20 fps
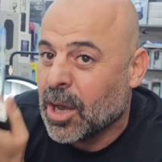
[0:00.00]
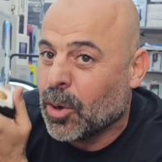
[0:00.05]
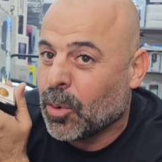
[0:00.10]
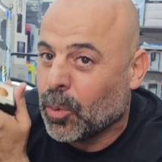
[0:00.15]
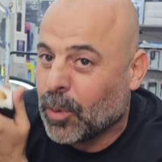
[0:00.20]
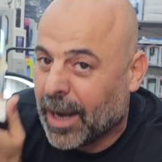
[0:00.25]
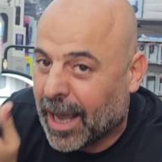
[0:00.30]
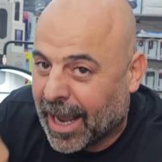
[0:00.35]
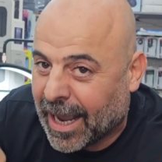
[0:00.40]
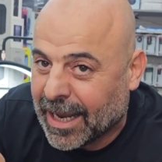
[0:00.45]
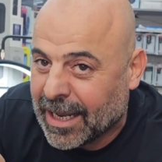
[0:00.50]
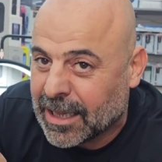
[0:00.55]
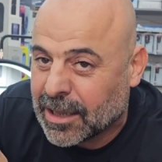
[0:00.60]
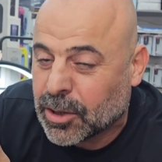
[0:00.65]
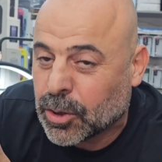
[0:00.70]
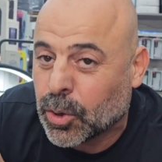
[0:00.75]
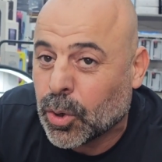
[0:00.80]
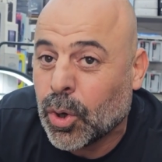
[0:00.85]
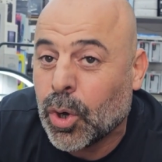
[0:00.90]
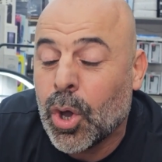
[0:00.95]

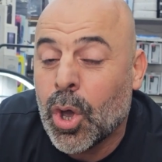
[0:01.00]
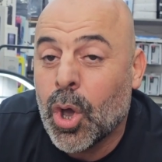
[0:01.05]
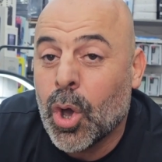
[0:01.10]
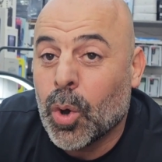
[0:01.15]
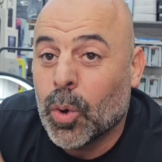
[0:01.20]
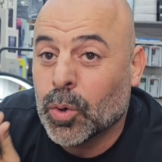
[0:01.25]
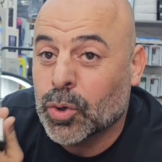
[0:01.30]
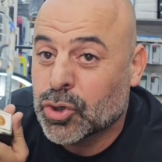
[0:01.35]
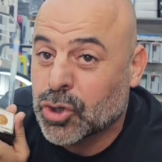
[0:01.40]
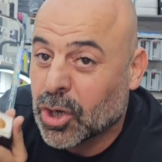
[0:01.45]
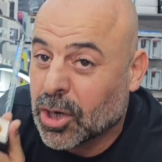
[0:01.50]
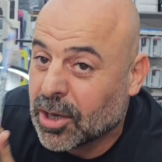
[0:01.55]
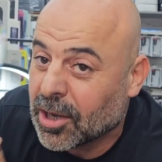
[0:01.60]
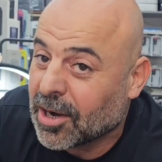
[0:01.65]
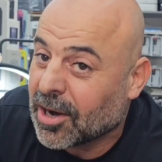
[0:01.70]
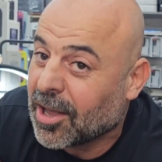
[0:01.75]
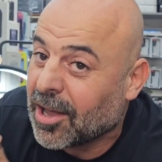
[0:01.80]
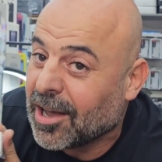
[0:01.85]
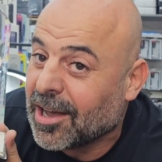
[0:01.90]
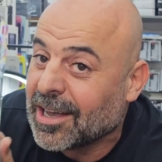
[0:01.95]
ولعائلته وشكر
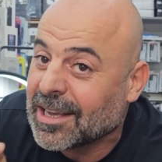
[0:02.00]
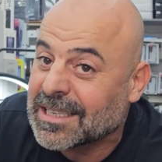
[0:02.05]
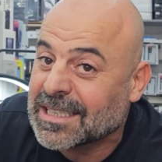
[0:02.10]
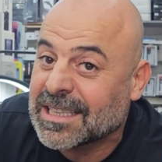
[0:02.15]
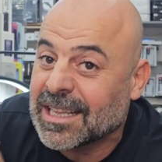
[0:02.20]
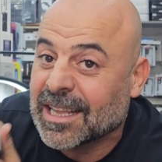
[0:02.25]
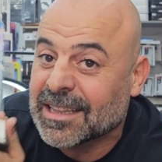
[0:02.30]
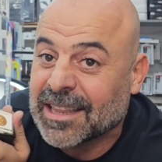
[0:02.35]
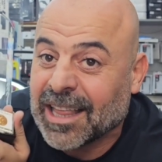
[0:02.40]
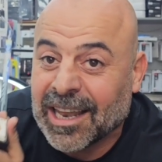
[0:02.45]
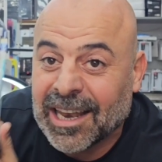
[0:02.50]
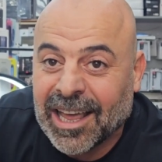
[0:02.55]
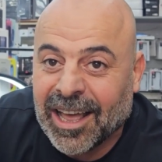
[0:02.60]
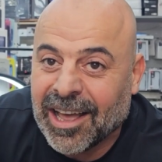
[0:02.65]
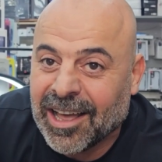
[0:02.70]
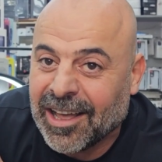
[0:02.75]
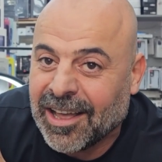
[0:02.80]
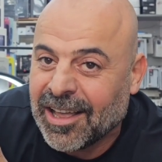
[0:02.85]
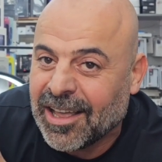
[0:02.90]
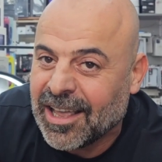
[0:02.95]
خاص
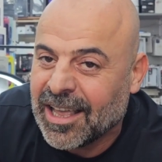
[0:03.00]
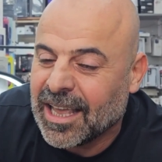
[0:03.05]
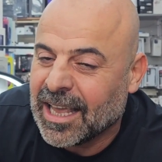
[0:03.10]
لطلحة